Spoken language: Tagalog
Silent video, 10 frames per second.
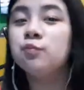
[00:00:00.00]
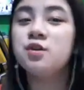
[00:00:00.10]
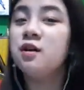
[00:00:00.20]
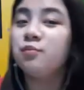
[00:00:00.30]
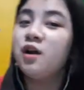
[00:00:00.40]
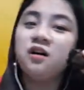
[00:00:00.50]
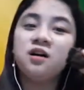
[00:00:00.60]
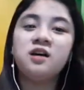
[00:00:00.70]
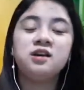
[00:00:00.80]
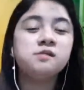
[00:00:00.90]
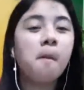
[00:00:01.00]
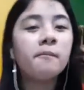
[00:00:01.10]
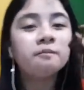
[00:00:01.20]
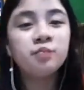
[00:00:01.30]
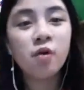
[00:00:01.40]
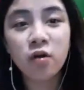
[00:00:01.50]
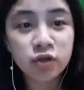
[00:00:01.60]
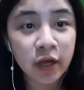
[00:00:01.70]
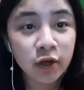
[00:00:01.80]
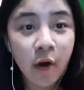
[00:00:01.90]
Sarap talaga, guys. Mga ko
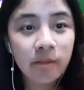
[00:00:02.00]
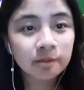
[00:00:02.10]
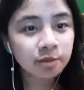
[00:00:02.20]
sa inyo,